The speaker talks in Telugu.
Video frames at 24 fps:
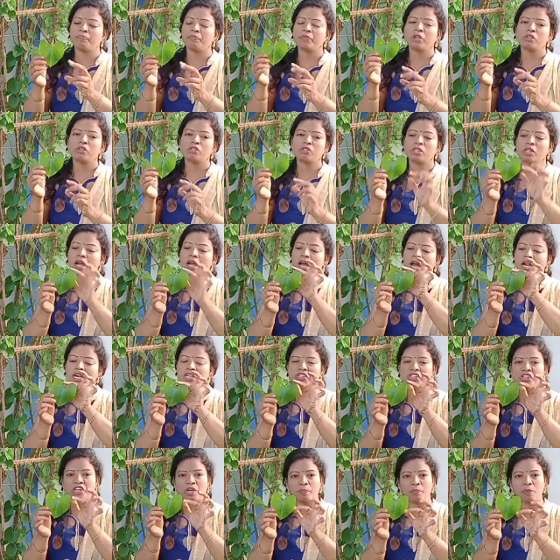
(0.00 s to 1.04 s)
సో ఇది హార్ట్
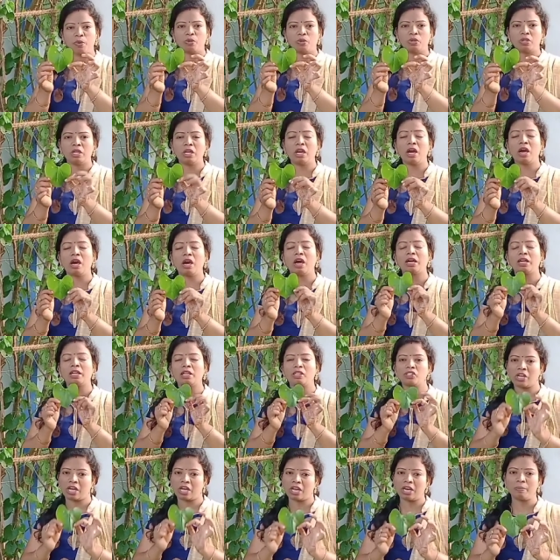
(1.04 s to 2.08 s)
షేప్లో ఉంది హార్ట్కి
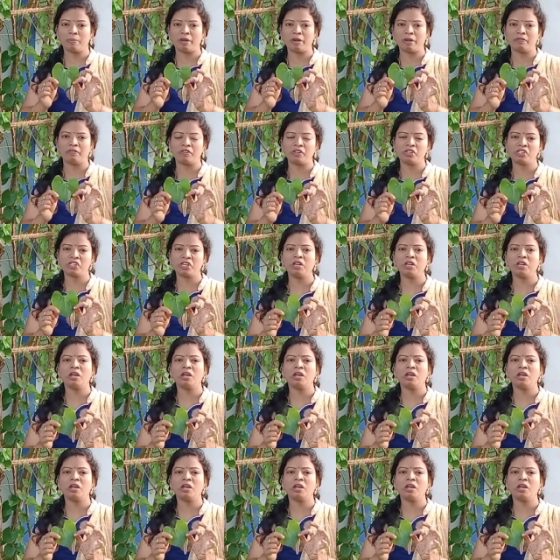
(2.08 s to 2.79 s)
చాలా బెనిఫిషియల్